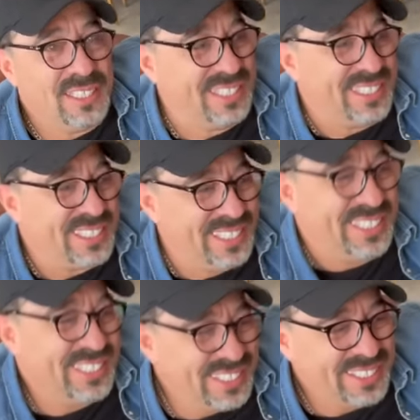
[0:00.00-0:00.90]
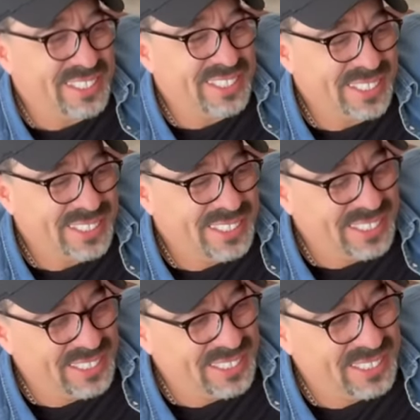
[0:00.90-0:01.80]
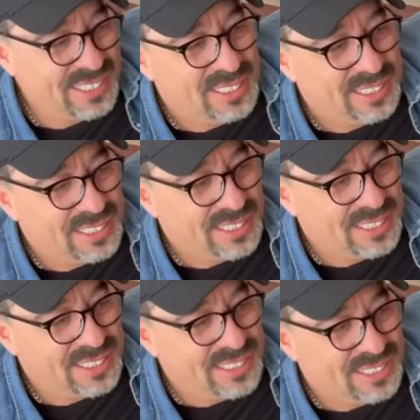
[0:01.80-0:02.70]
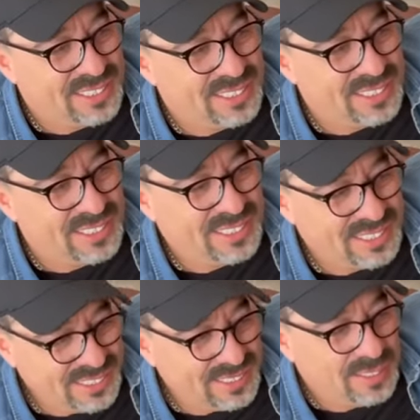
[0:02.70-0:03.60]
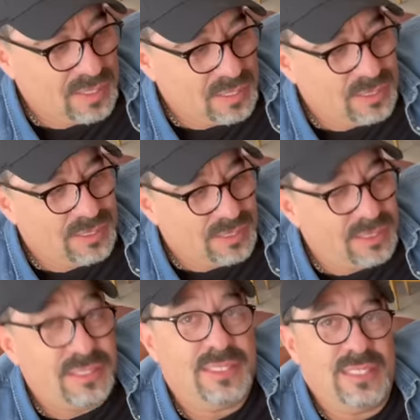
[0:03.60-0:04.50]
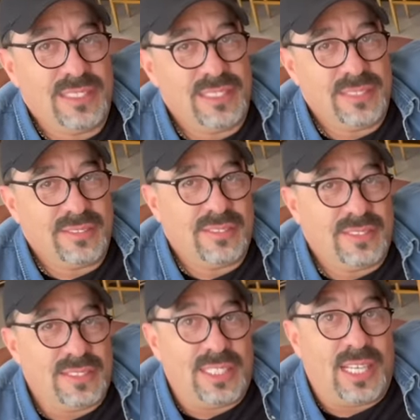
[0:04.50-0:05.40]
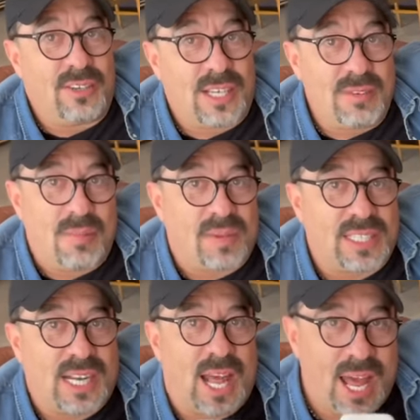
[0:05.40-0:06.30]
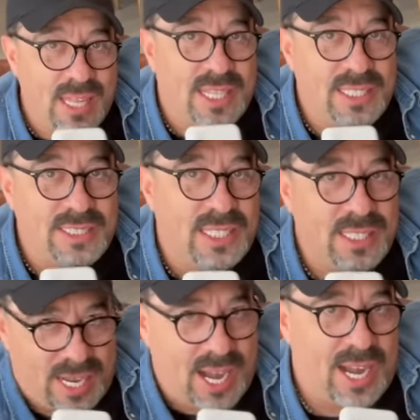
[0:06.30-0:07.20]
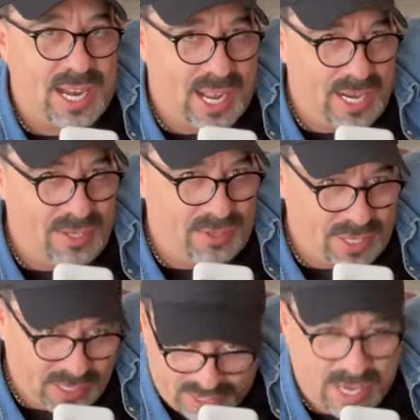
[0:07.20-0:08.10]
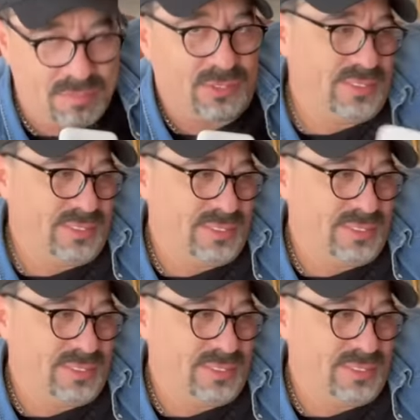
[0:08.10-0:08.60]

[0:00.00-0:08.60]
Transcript: día de grabar teníamos que hacer fotos, entrevistas, entradas y todo de lo que iba a pasar antes de entrar a lo que entramos.